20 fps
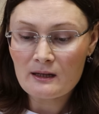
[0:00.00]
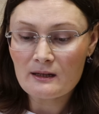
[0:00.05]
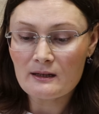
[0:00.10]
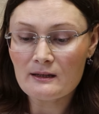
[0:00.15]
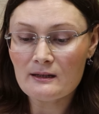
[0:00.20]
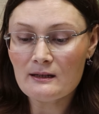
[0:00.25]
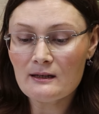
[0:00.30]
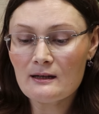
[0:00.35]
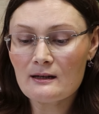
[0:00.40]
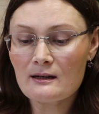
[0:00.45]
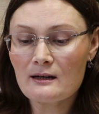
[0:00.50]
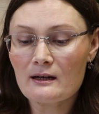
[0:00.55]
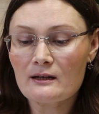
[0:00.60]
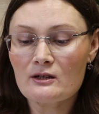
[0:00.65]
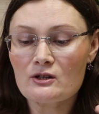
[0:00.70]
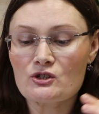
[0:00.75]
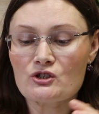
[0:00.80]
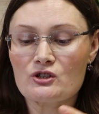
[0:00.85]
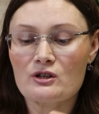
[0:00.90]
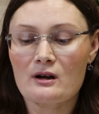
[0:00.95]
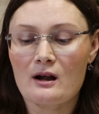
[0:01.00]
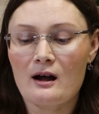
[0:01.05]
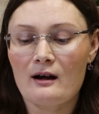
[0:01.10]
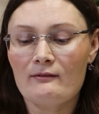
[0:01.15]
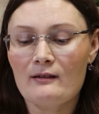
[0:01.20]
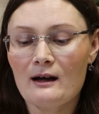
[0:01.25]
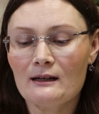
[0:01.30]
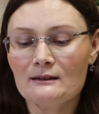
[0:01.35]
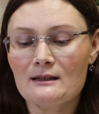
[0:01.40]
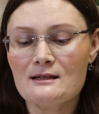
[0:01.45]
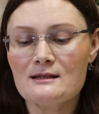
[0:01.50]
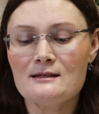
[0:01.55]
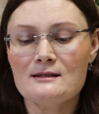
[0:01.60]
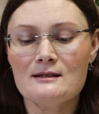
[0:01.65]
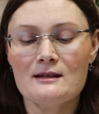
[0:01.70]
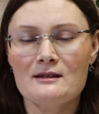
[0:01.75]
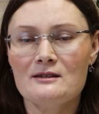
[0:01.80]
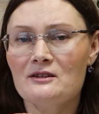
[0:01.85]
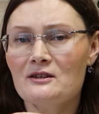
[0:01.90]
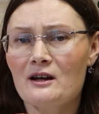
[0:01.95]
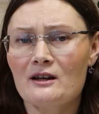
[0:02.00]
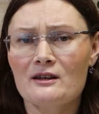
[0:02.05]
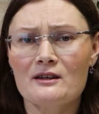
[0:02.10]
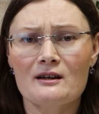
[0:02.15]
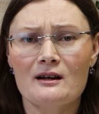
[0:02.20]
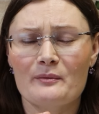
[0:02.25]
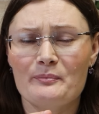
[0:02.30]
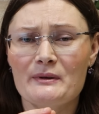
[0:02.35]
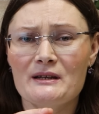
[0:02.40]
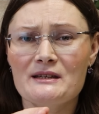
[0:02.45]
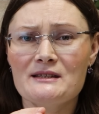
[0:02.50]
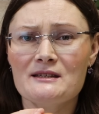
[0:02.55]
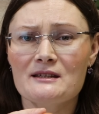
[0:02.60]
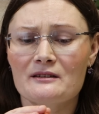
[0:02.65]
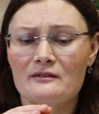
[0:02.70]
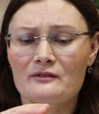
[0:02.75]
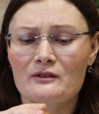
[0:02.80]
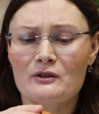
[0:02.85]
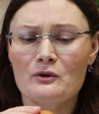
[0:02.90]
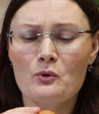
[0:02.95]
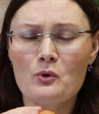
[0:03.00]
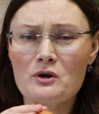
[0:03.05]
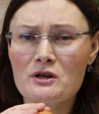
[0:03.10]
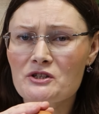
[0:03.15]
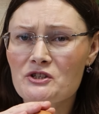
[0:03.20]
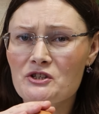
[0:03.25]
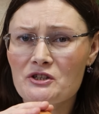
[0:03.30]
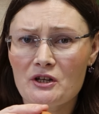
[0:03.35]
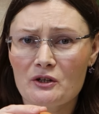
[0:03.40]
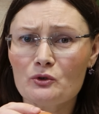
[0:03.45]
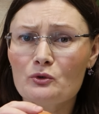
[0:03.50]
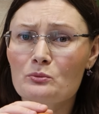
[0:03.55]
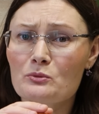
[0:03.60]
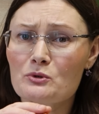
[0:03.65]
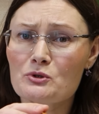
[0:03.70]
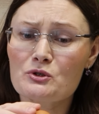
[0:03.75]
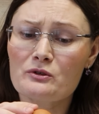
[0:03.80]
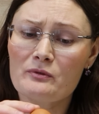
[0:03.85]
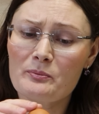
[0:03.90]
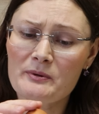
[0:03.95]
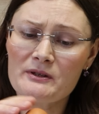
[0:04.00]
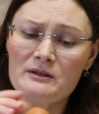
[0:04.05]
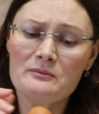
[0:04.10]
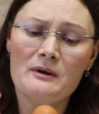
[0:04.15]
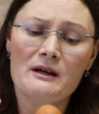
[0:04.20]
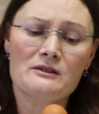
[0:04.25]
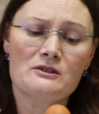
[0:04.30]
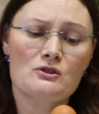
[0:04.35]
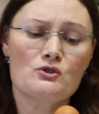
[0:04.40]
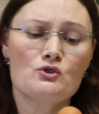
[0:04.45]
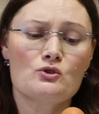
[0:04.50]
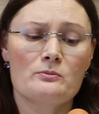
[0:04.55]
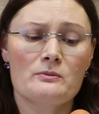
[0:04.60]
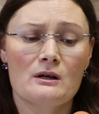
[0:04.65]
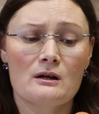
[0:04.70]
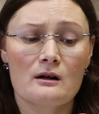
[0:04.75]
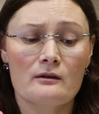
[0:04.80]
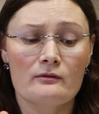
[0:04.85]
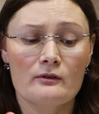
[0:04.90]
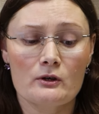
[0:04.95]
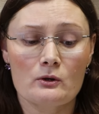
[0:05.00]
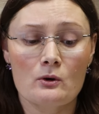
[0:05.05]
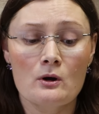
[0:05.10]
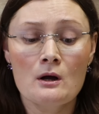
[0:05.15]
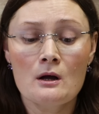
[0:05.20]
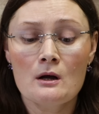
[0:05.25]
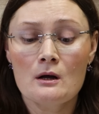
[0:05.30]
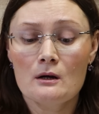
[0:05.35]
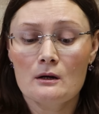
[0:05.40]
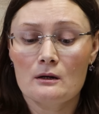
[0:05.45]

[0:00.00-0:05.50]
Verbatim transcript: Никаких шероховатостей, никаких апельсиновых корочек. Я думаю, что вы понимаете, о чем я говорю.